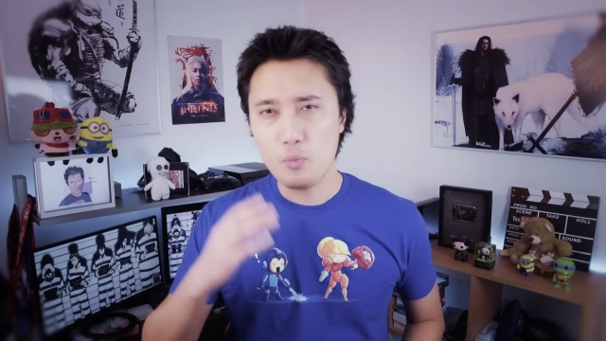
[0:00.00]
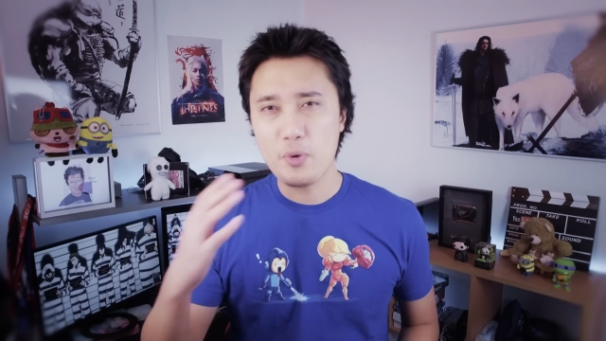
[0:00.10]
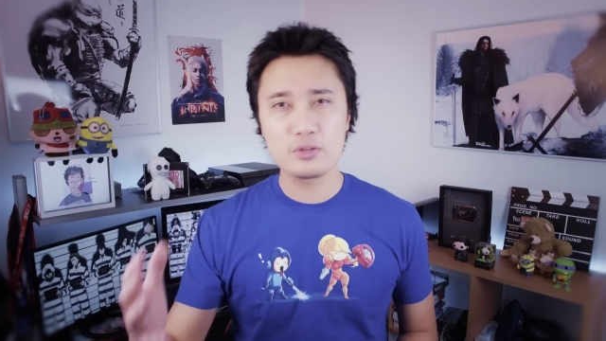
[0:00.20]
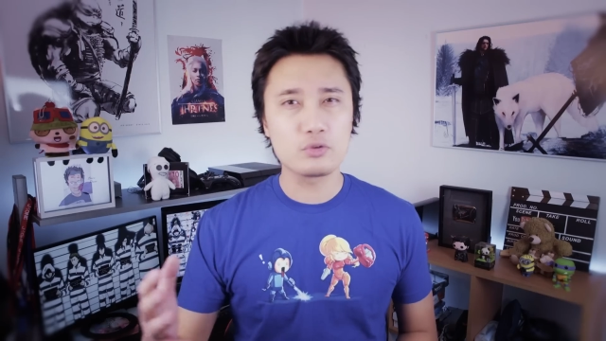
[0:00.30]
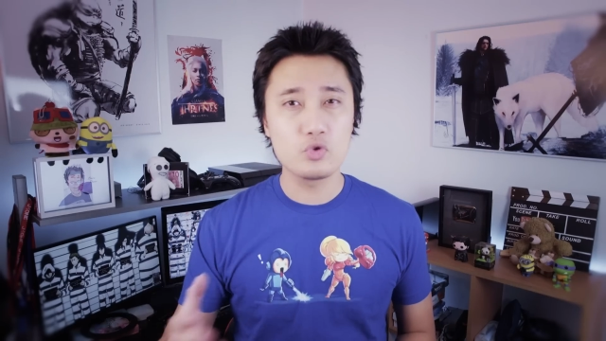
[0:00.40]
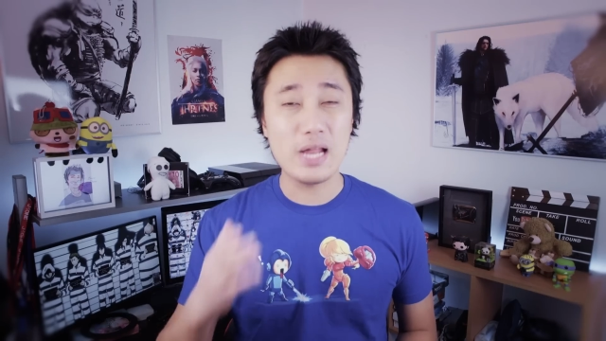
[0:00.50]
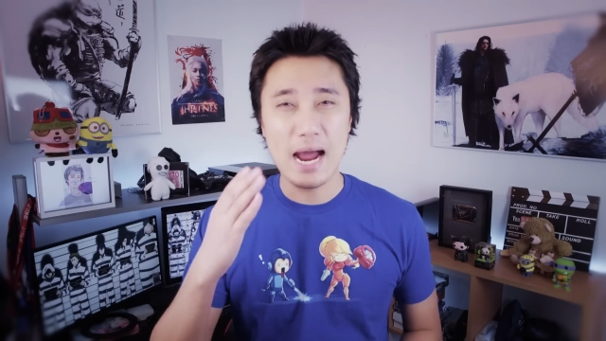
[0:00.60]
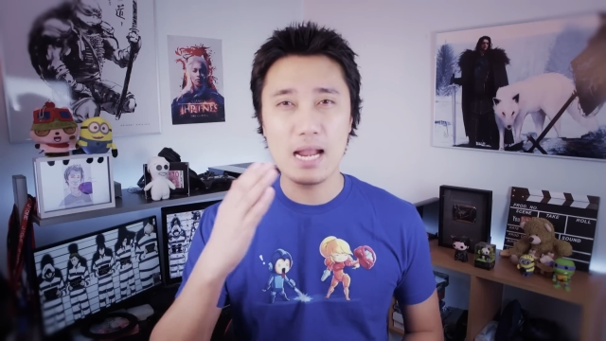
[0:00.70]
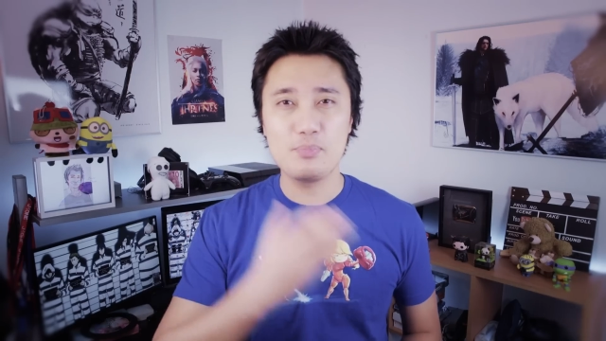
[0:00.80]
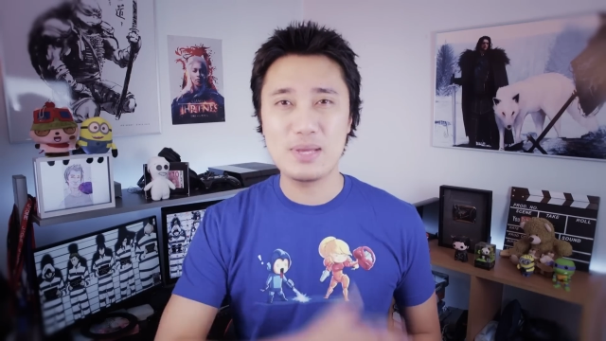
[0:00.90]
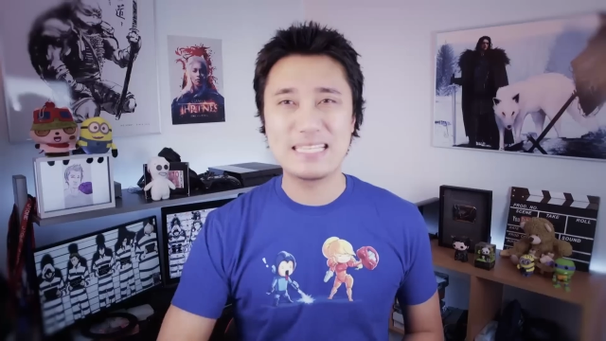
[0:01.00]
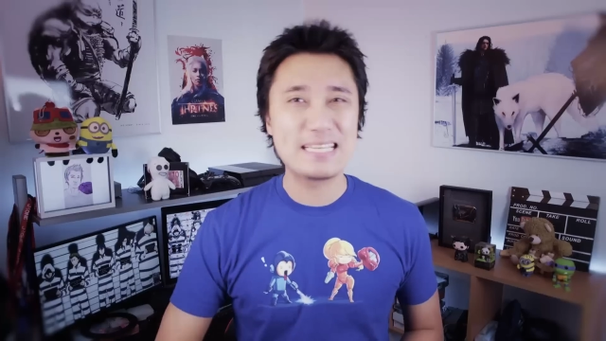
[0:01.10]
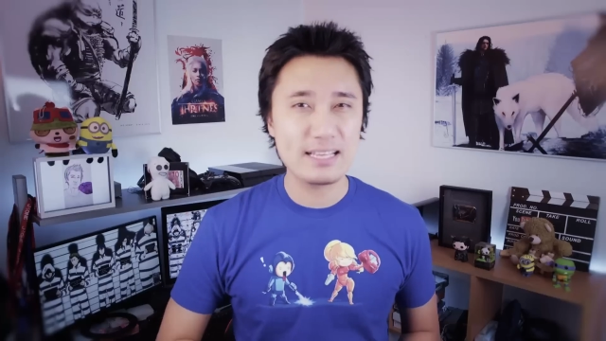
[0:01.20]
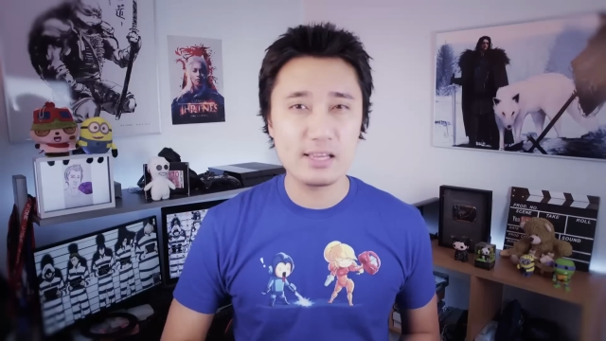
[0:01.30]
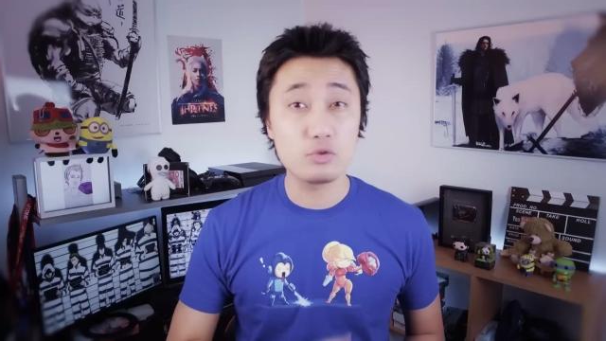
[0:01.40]
Dans Prison School, à la place des
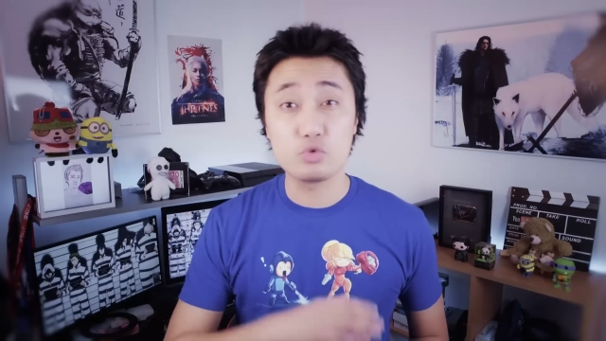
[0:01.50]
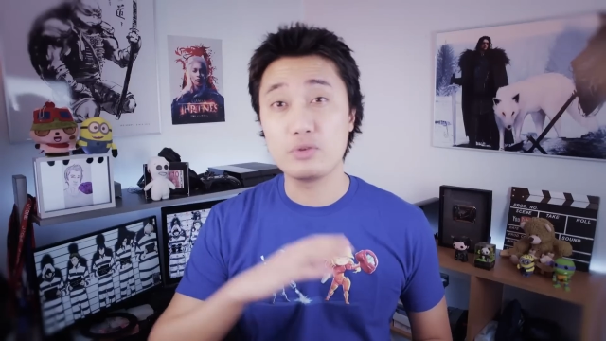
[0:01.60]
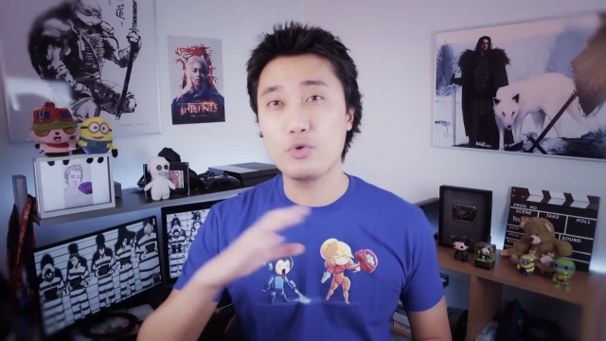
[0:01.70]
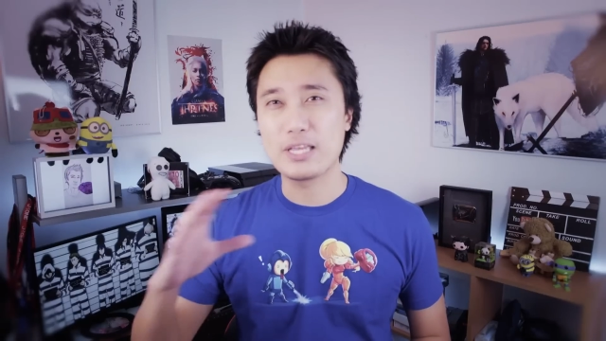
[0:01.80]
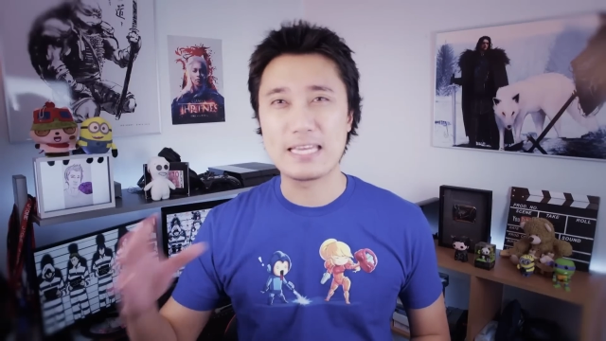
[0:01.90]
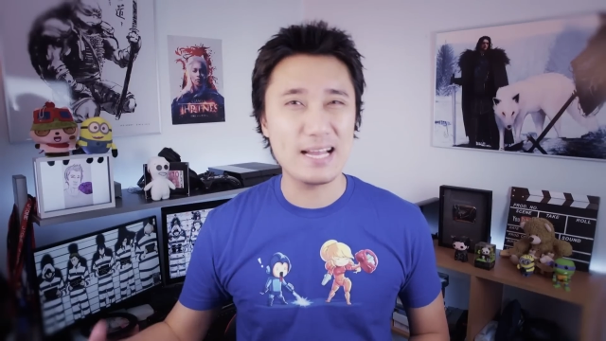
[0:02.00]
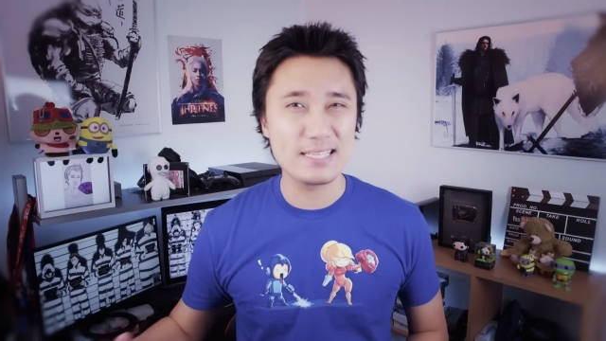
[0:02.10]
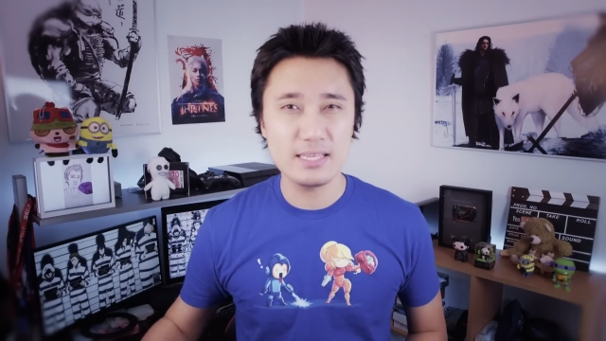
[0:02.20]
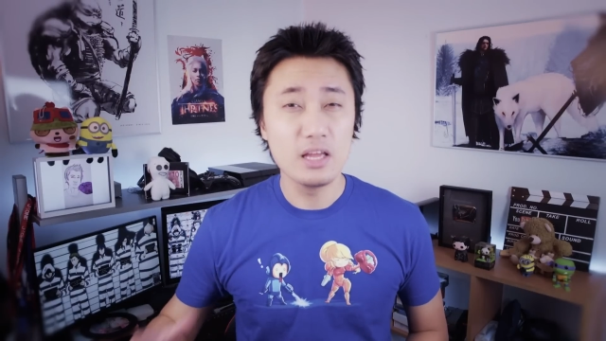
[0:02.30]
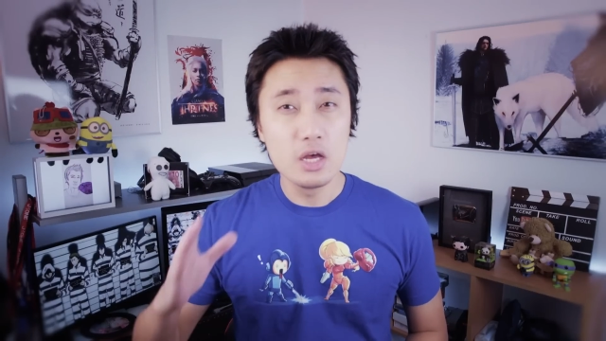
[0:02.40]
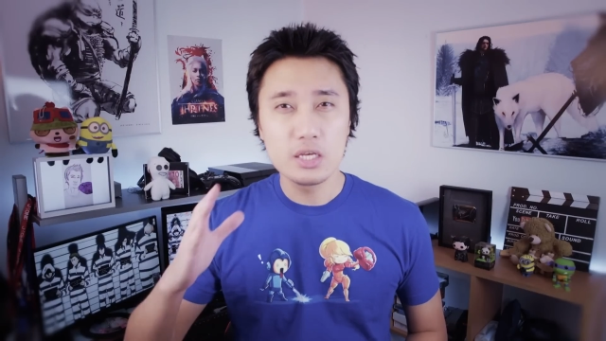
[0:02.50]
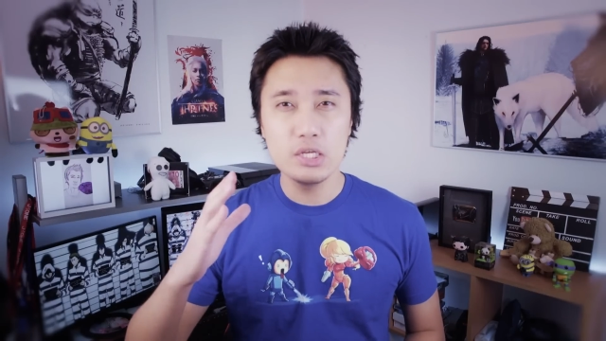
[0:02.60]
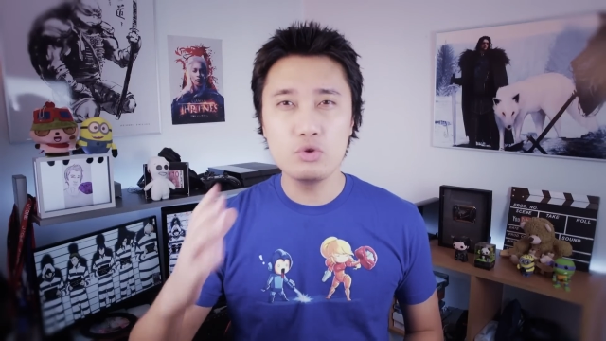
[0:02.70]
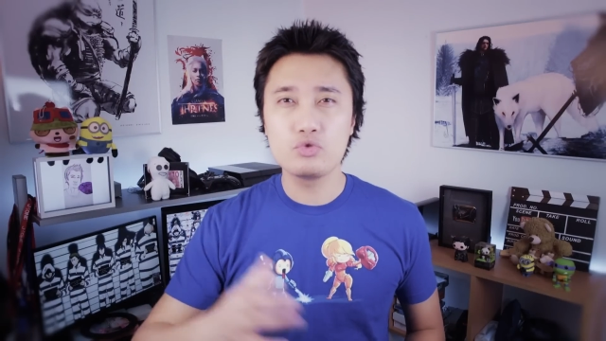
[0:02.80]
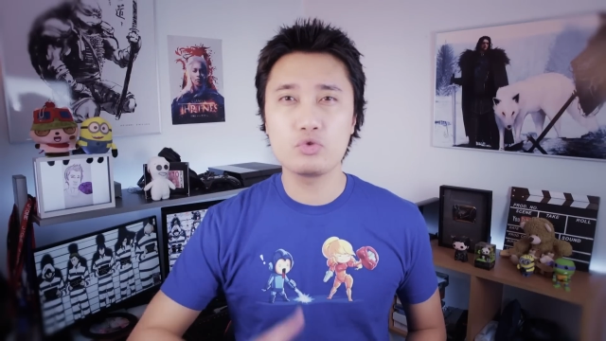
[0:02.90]
gardiens, nous avons des gardiennes
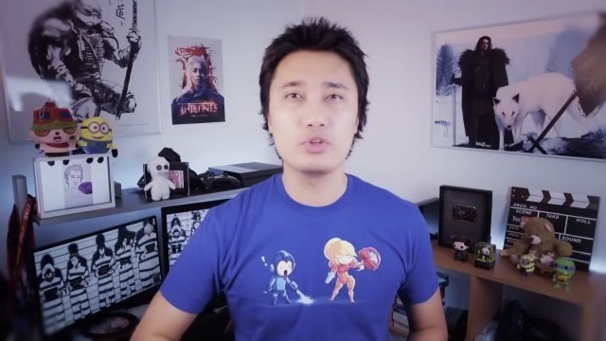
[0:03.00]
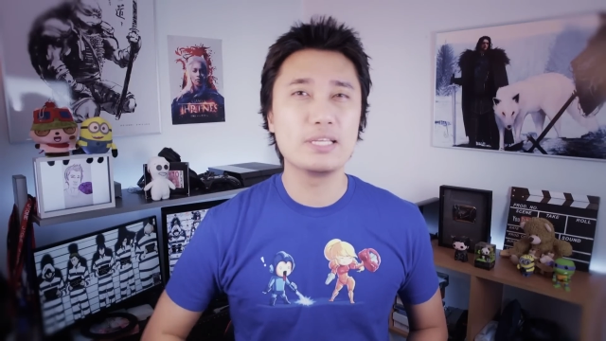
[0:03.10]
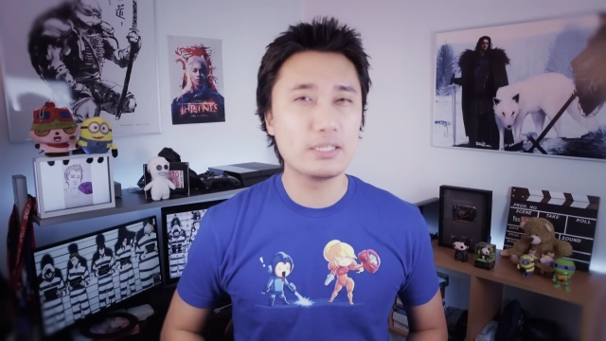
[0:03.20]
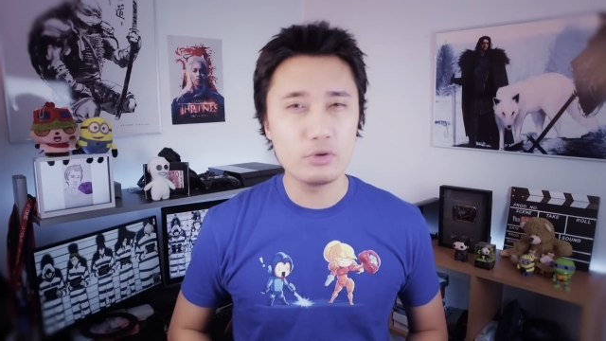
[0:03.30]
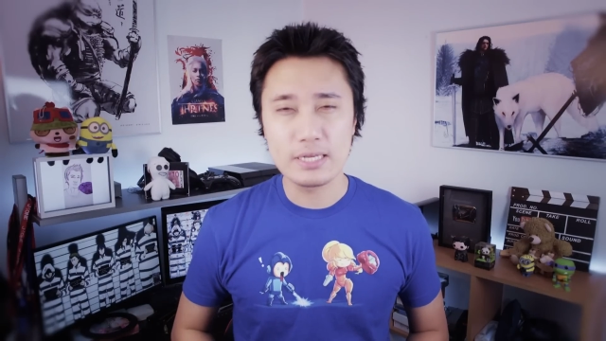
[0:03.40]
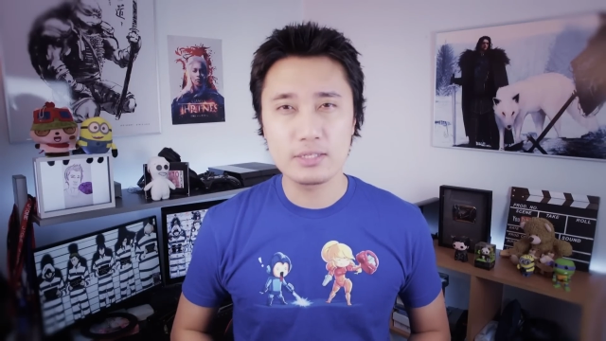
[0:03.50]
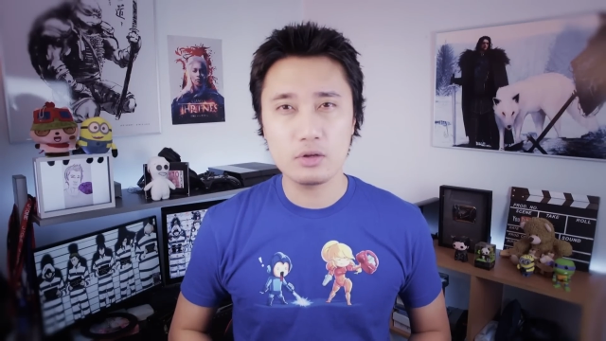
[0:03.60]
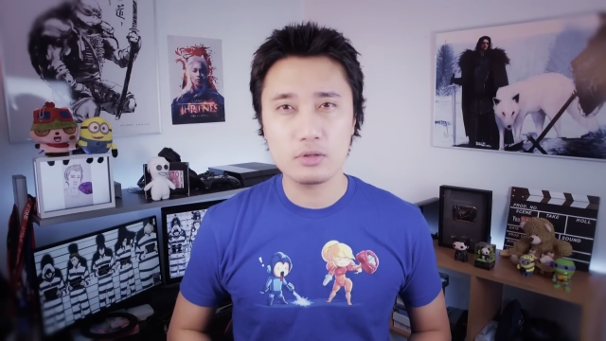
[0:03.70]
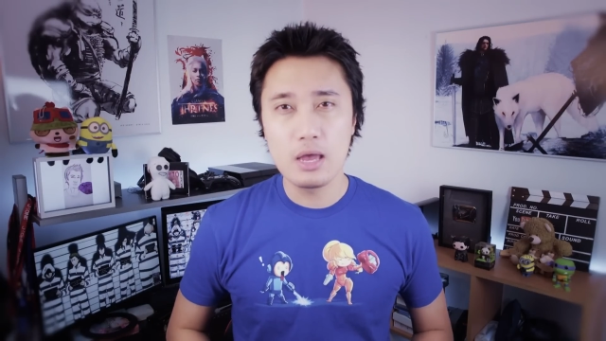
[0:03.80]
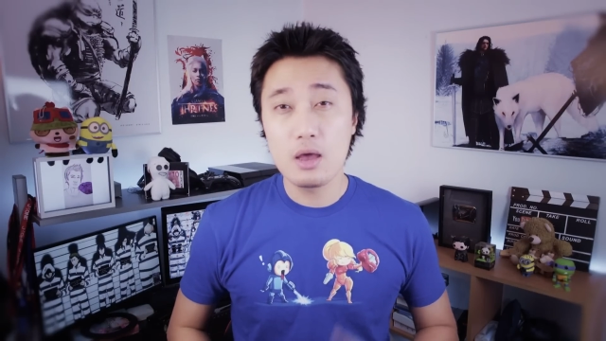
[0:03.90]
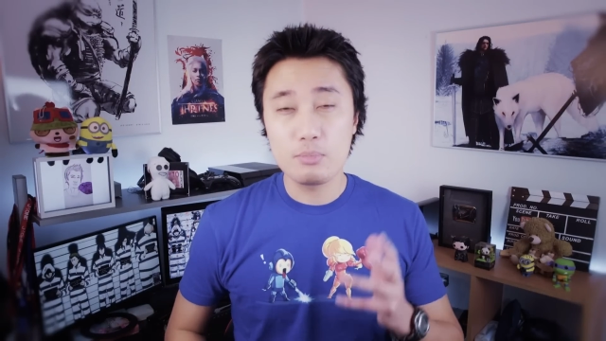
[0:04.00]
qui ne sont que des adolescentes,